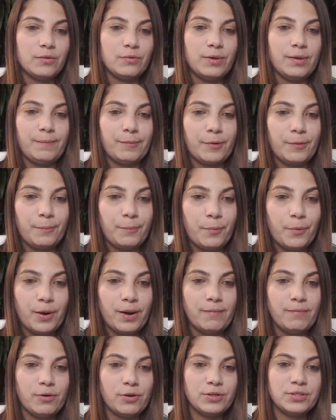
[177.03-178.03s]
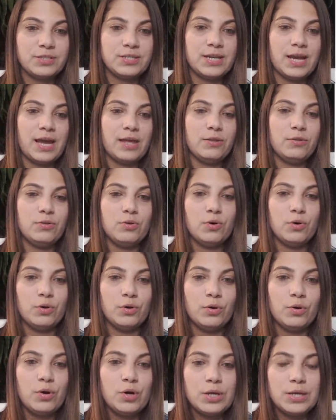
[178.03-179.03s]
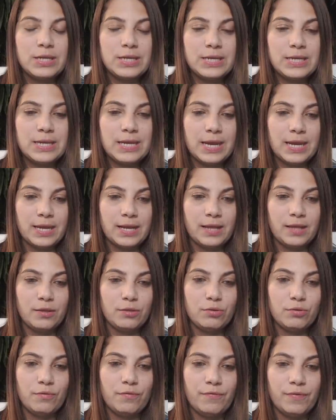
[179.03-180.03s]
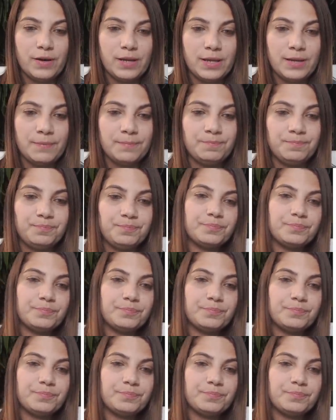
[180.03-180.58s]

Nuestro pueblo ya no quiere sufrir.